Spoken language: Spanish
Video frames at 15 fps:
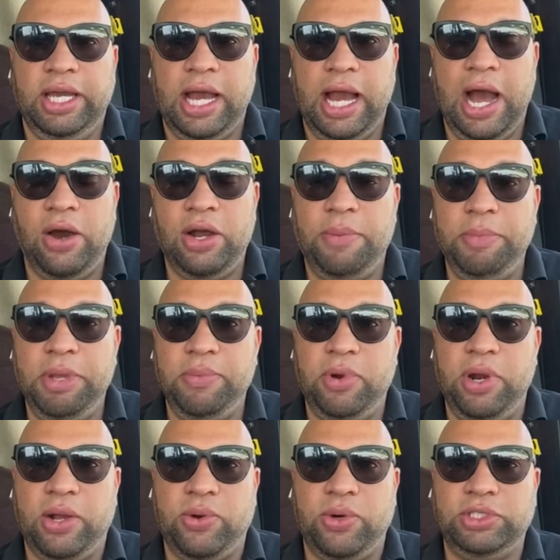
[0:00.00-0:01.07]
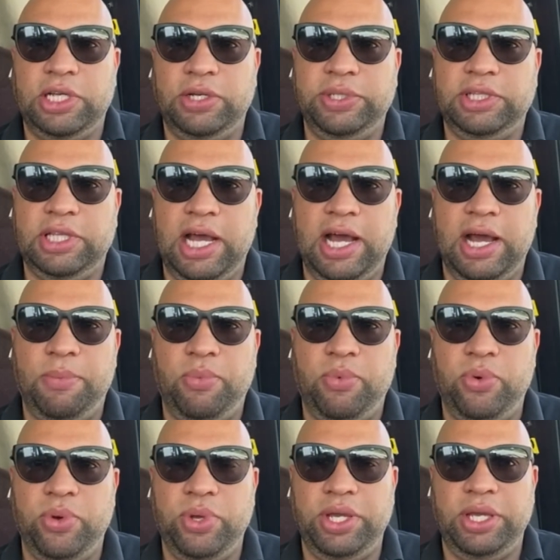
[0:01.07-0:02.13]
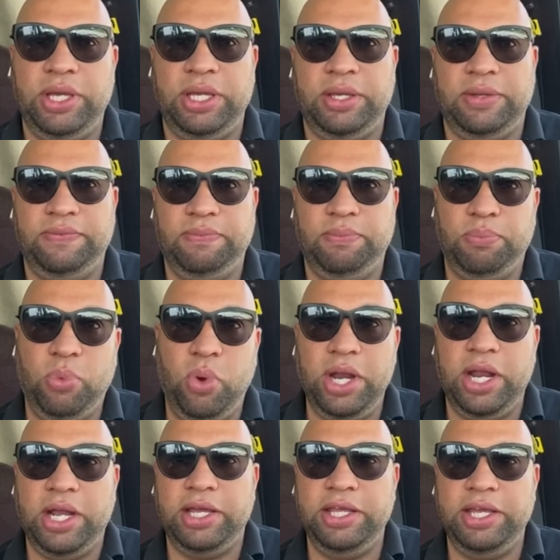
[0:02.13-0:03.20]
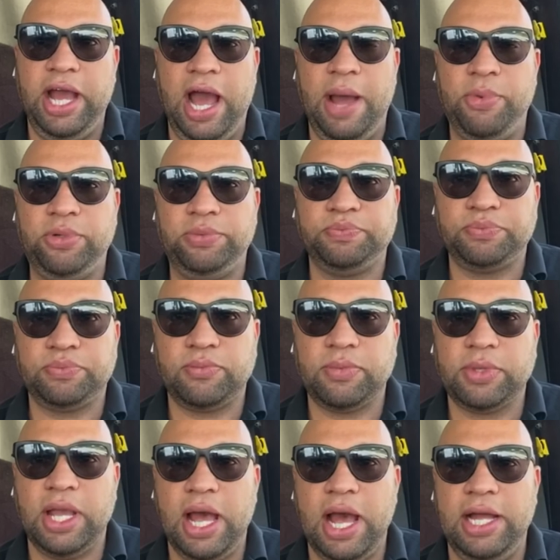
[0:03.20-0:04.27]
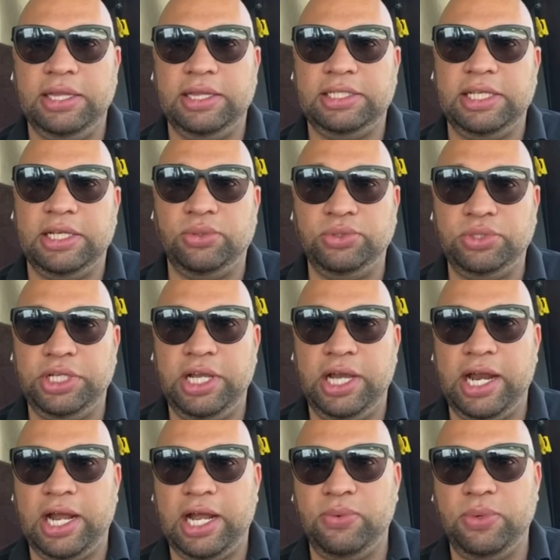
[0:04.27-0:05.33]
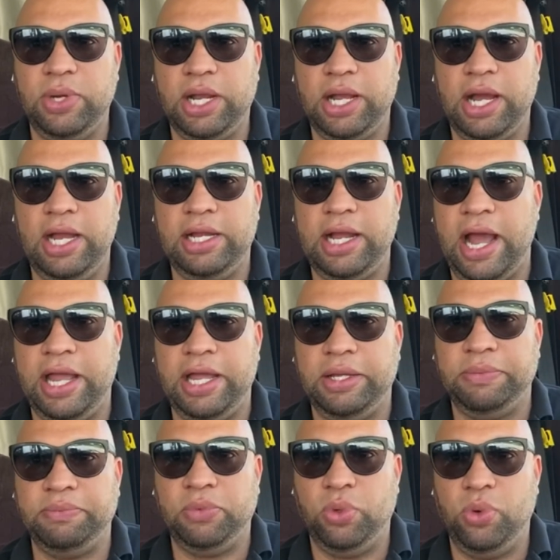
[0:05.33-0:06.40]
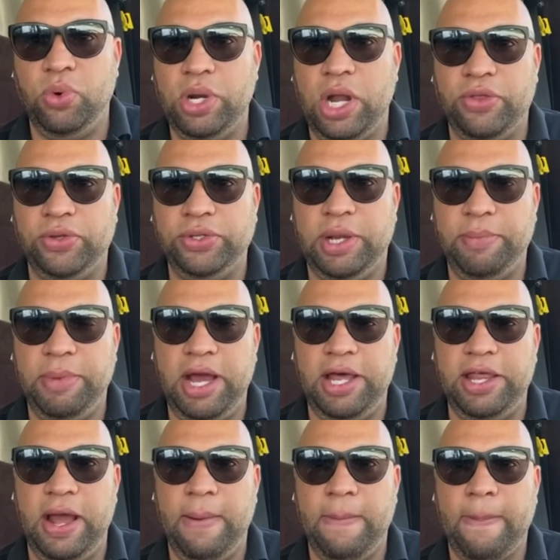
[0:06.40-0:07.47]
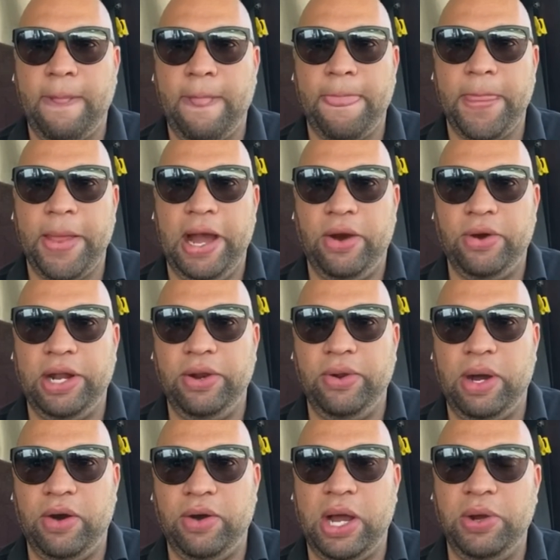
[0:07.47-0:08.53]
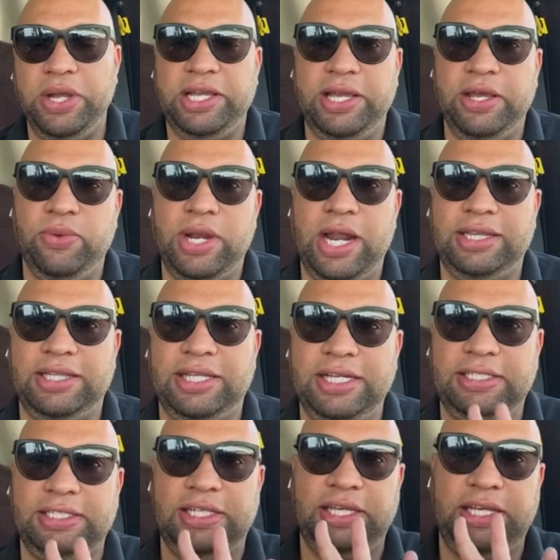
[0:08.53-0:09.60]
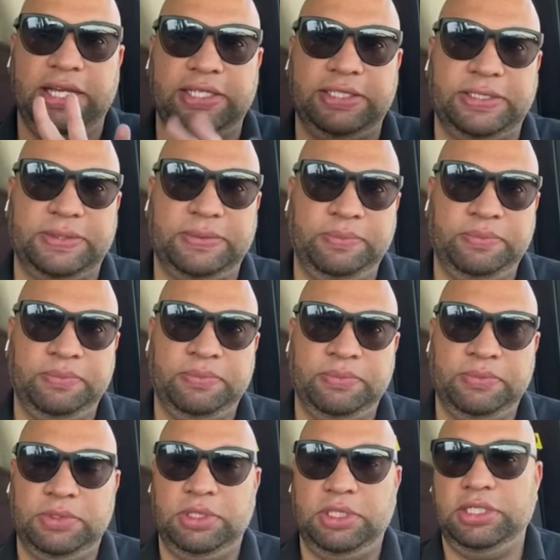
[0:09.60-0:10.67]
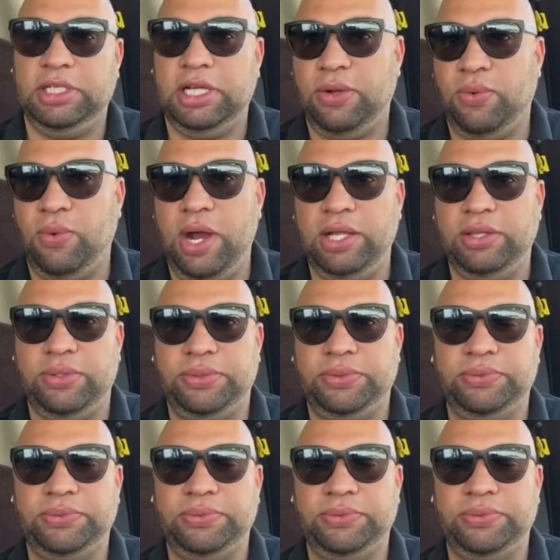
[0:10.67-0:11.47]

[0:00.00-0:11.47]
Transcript: Ahora mismo la cosa no está muy buena, que digamos. Antes se conseguía una carga en una o dos llamadas. Ahora no, ahora hay que durar tres días, quizás cuatro,